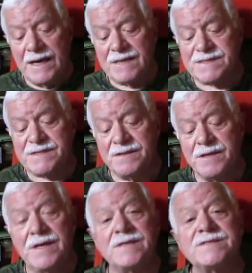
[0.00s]

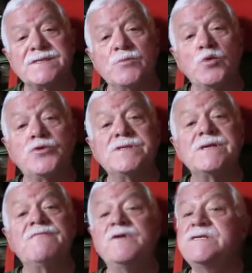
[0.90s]
STS
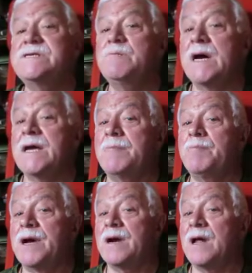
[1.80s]
Multiservizi, ma che
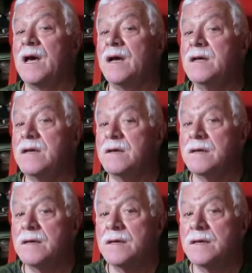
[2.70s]
parla anche